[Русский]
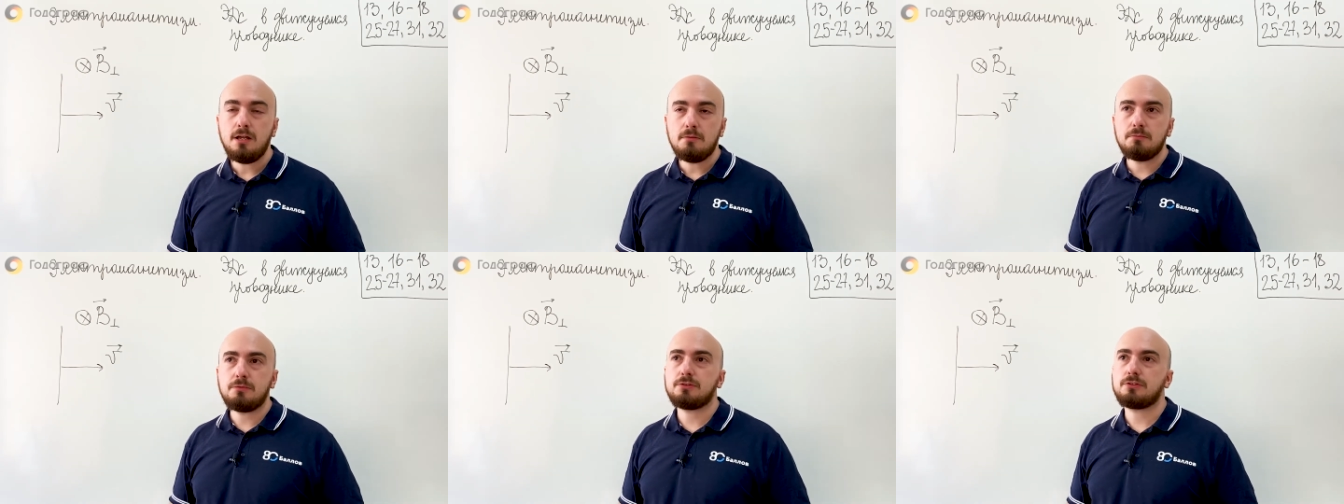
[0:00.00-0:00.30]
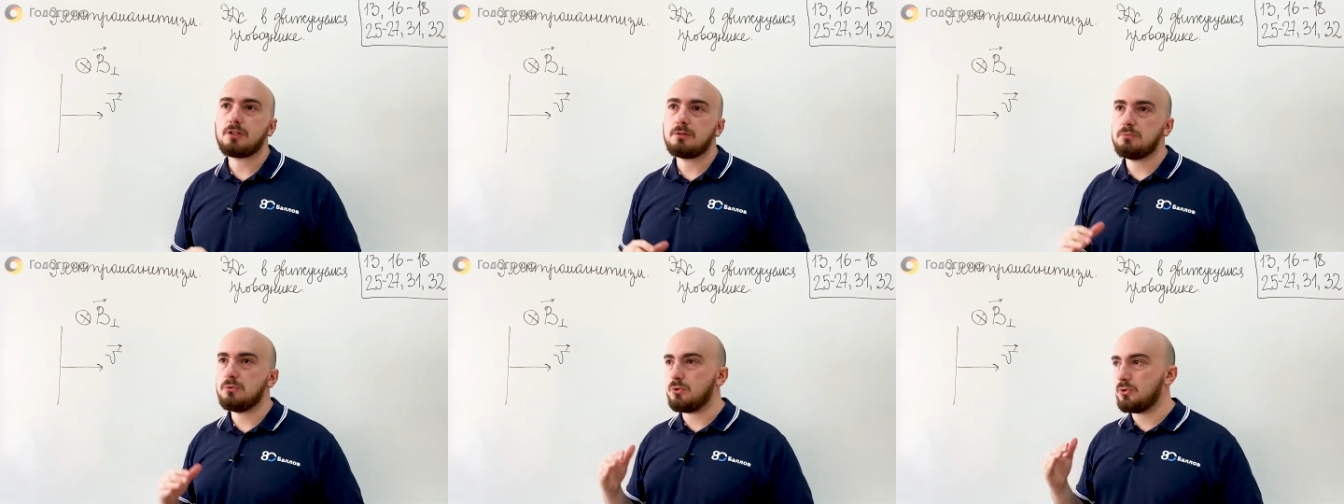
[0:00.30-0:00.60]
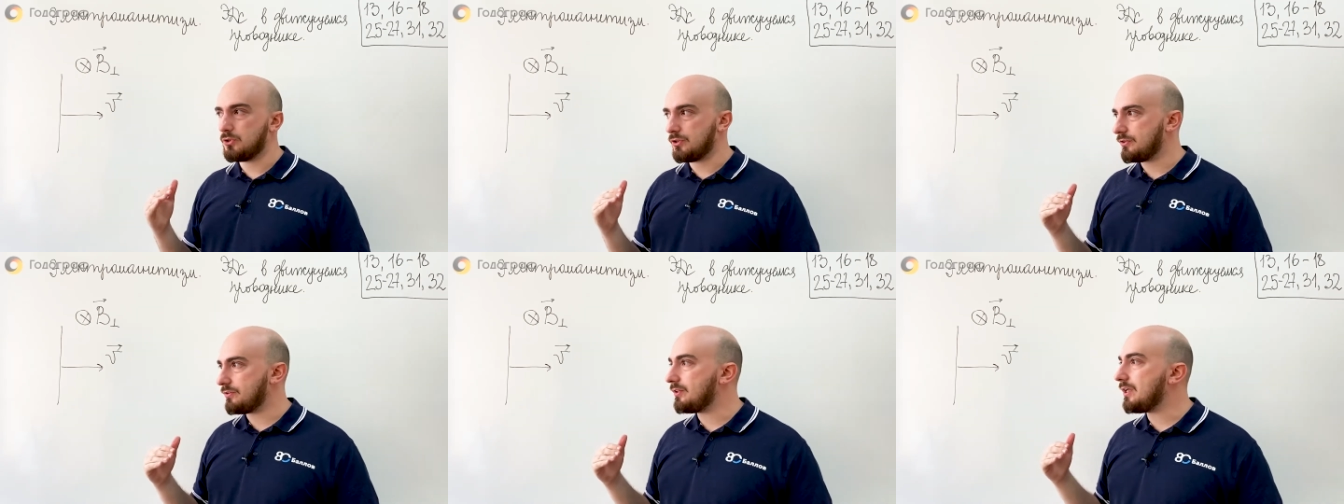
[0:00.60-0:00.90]
Мы с тобой
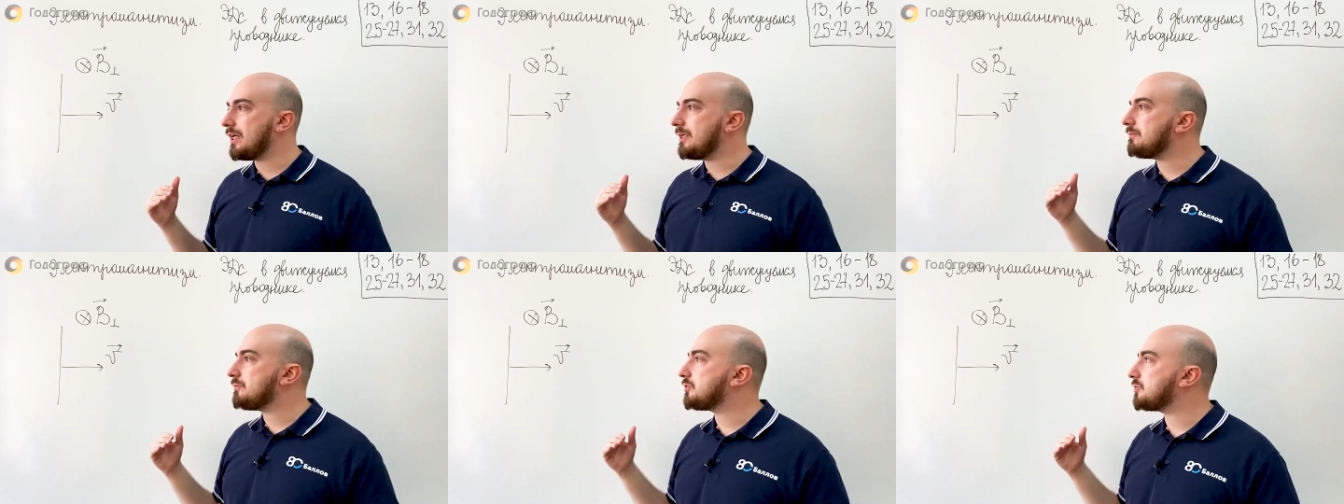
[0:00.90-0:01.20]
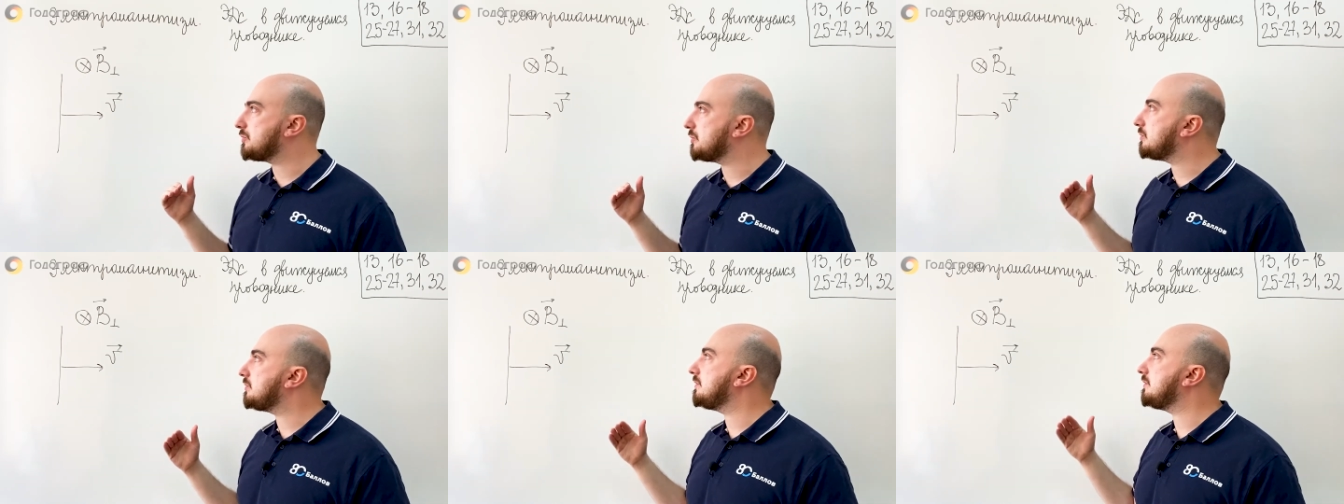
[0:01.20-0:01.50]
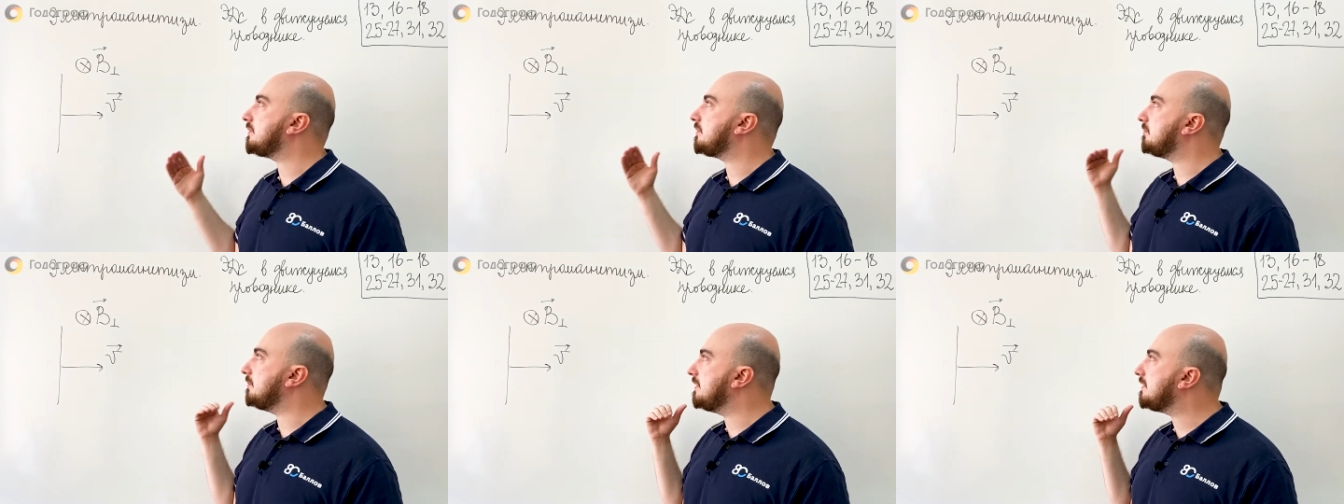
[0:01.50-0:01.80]
уже знаем, что
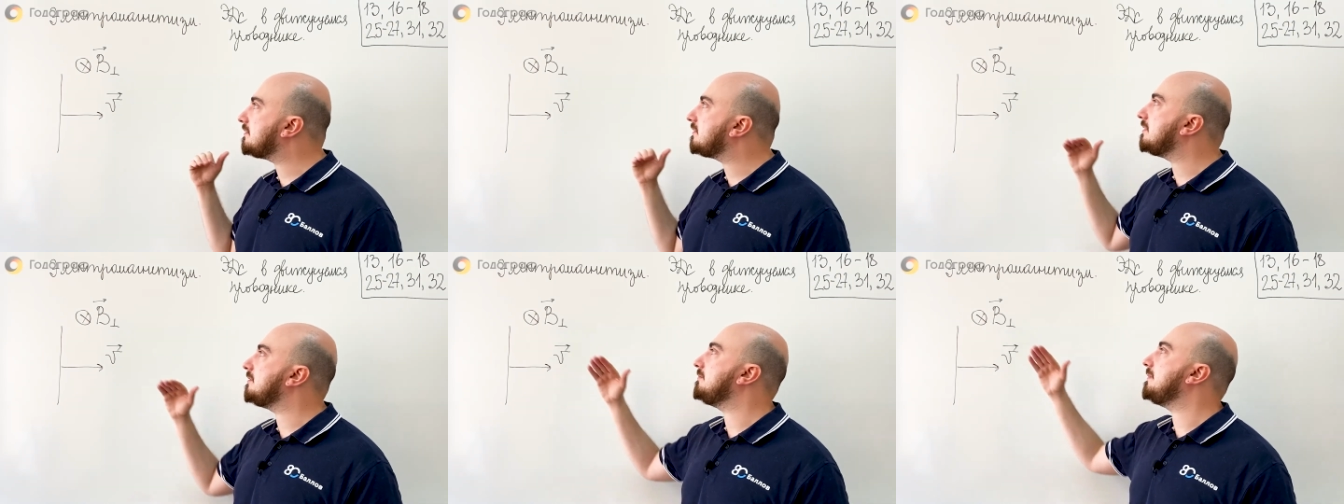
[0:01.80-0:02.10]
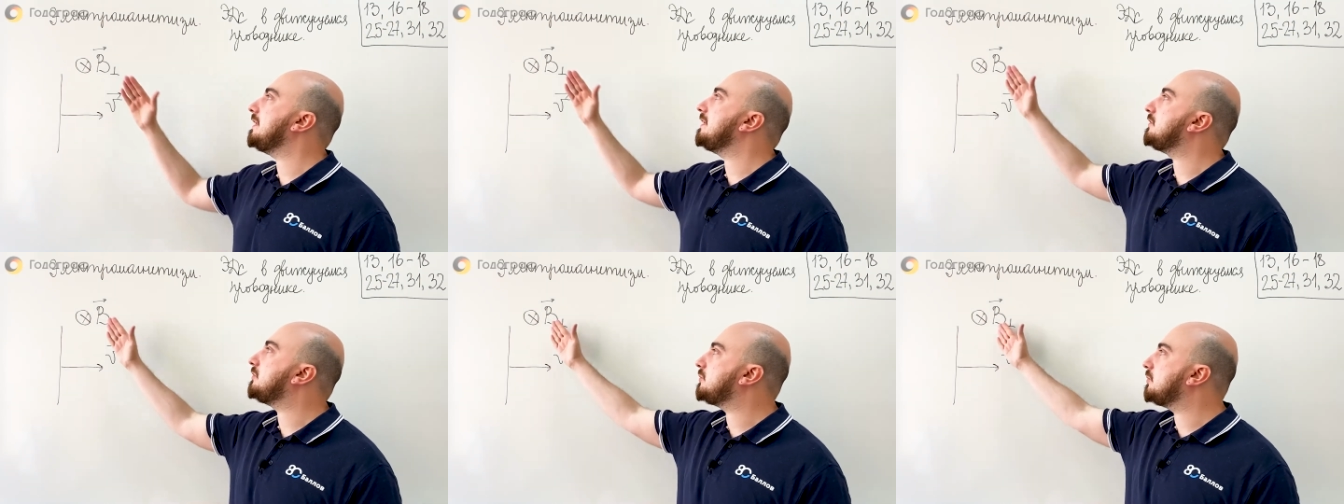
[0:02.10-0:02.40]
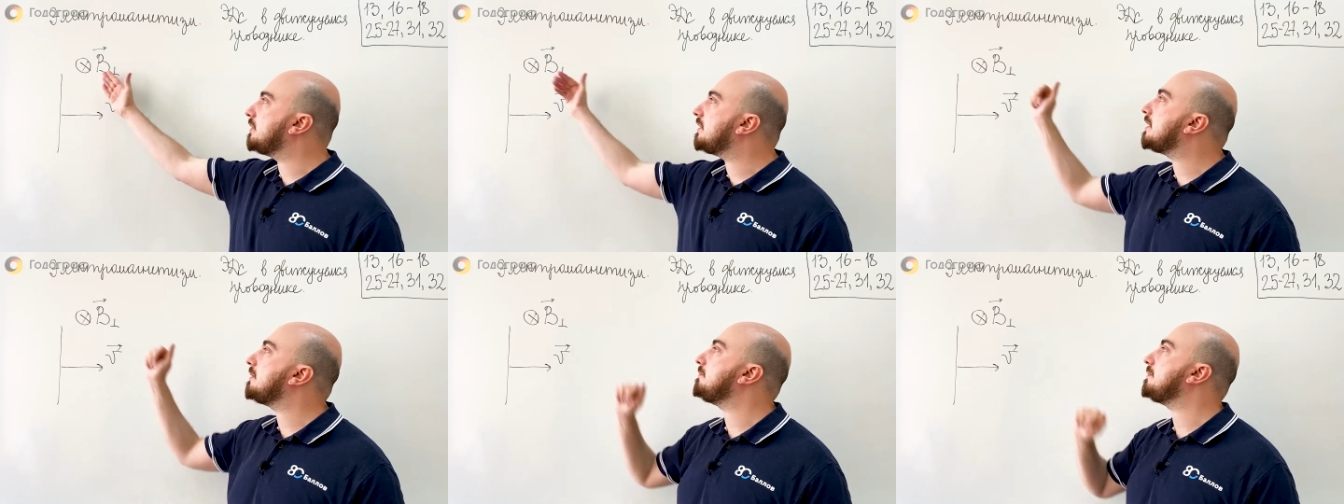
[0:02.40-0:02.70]
смысл имеет
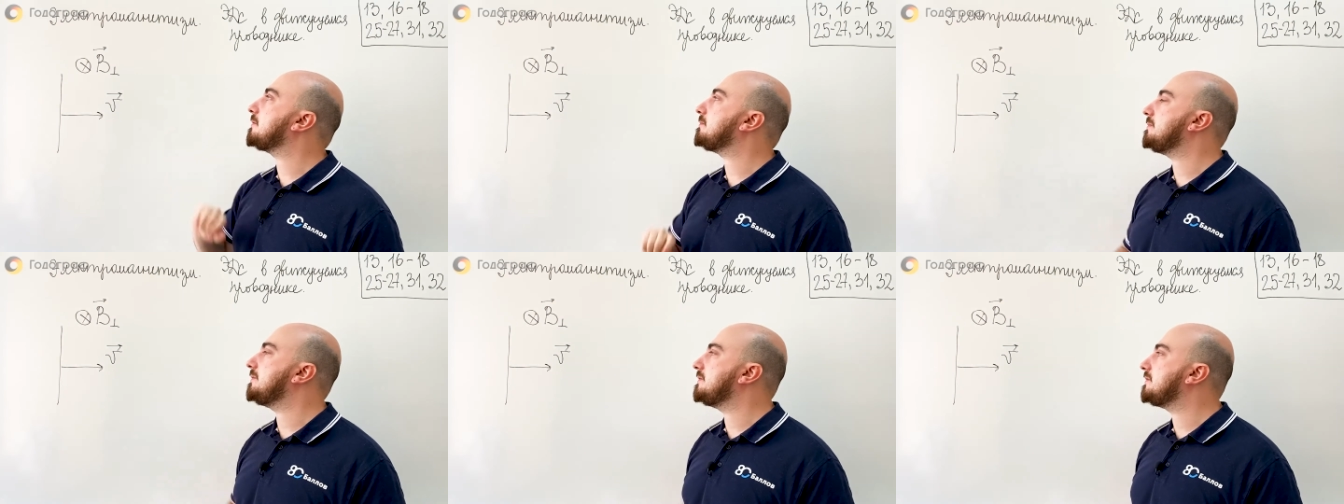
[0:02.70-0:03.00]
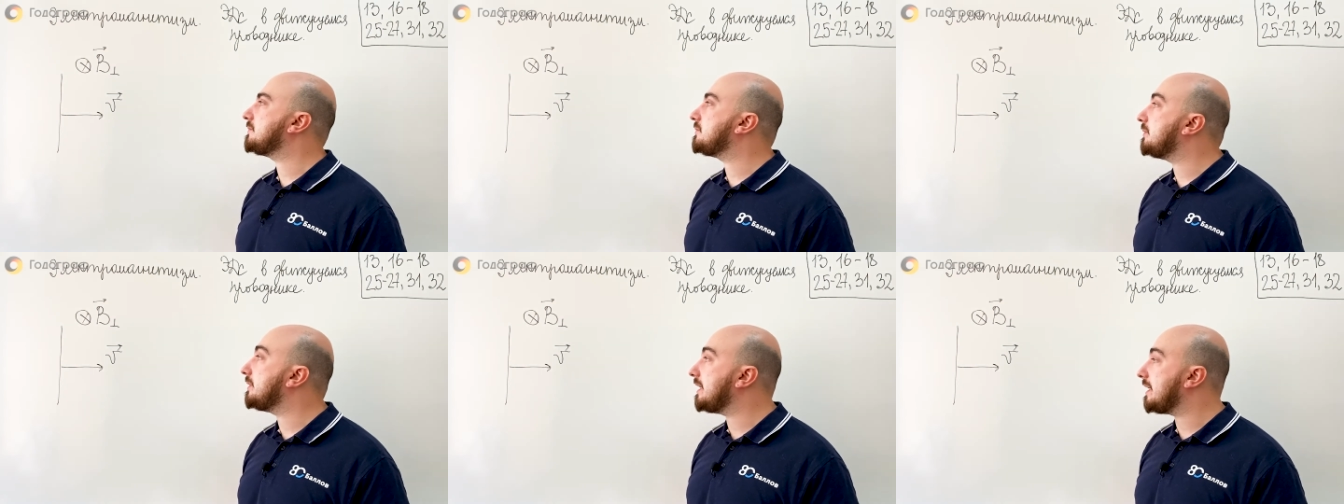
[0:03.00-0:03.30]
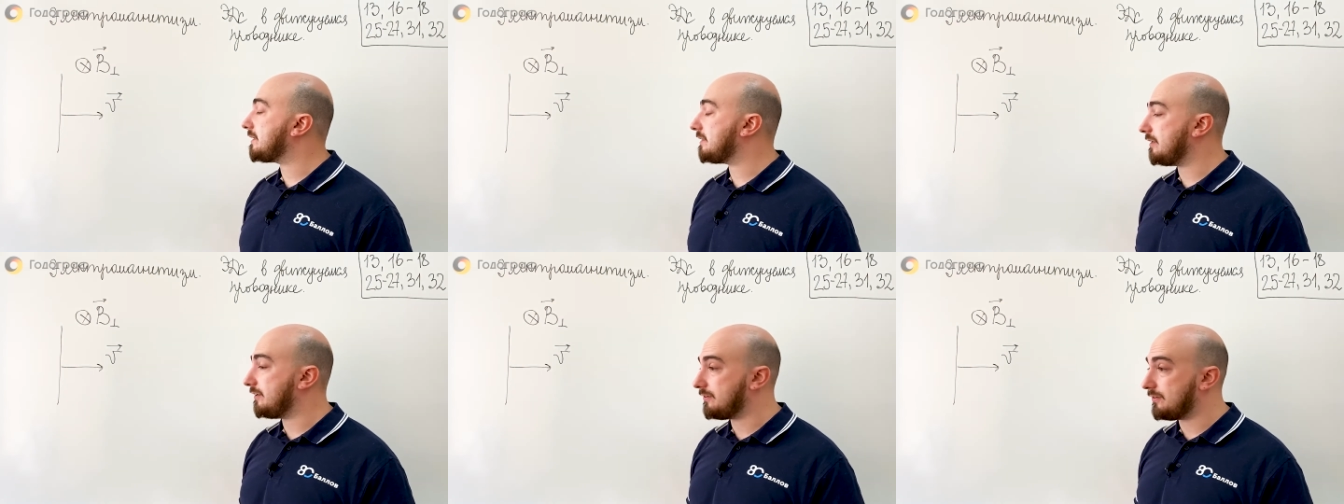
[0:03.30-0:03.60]
только
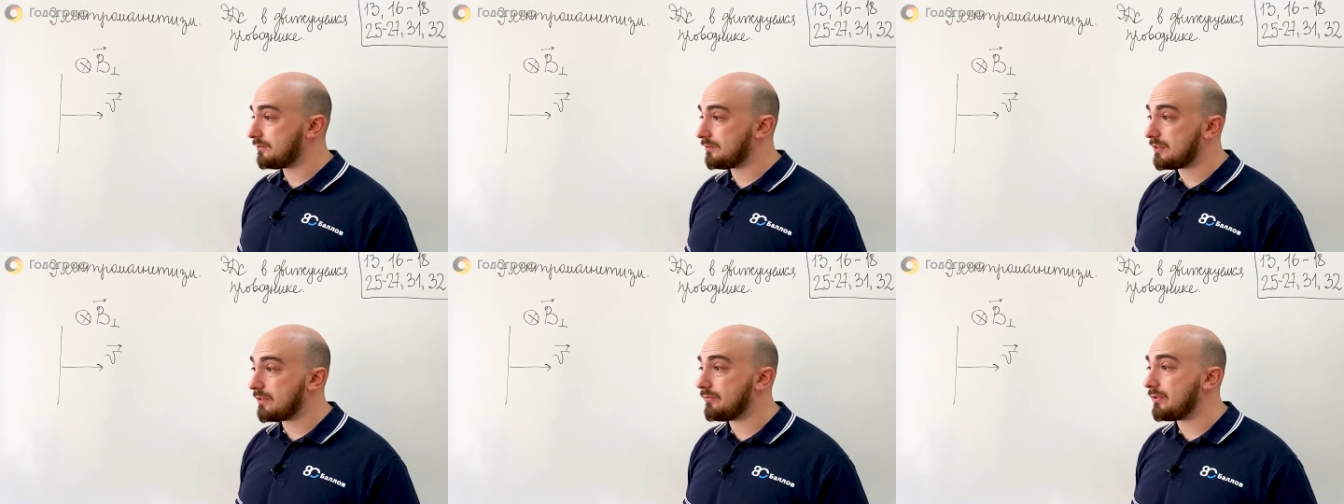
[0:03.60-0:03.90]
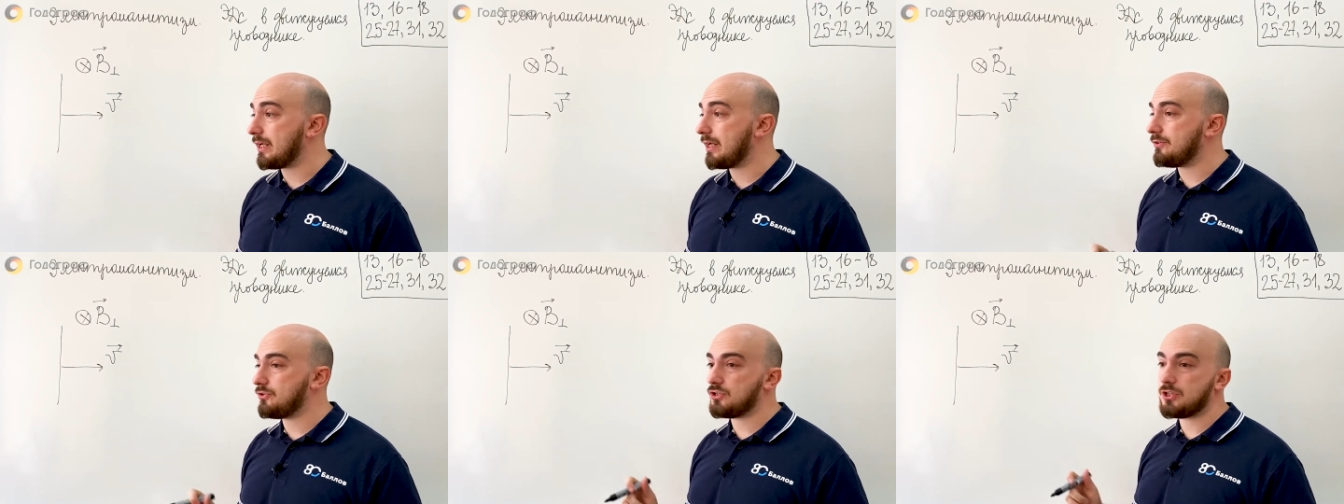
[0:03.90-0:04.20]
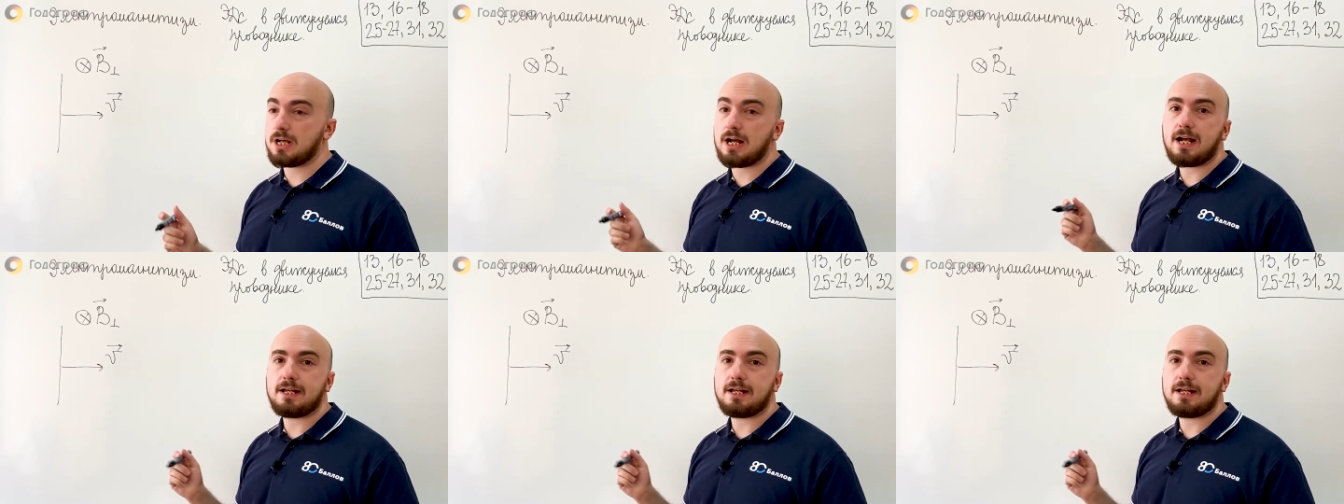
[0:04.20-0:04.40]
перпендикулярная составляющая.